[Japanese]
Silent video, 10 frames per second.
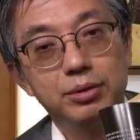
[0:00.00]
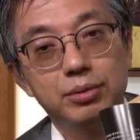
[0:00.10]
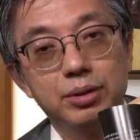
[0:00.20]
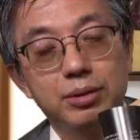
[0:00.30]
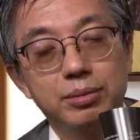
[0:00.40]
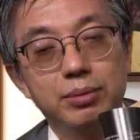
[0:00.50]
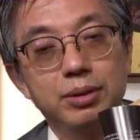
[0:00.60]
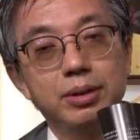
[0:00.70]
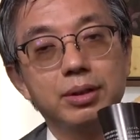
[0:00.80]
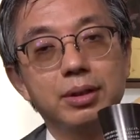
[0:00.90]
鳥が止まっ
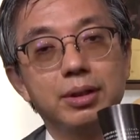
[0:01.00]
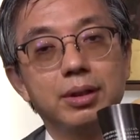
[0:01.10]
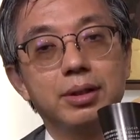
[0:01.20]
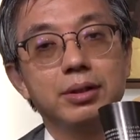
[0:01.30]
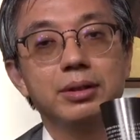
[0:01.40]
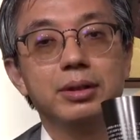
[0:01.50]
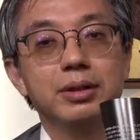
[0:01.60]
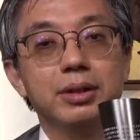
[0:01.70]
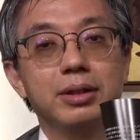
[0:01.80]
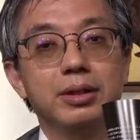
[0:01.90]
てて
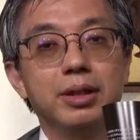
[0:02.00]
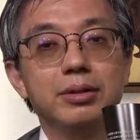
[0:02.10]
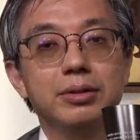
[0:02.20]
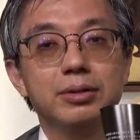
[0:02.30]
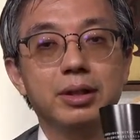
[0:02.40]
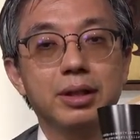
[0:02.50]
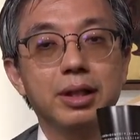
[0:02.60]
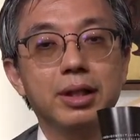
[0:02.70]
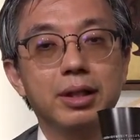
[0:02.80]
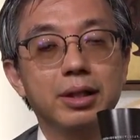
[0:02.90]
何て言うんですか
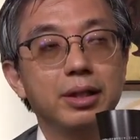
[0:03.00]
ね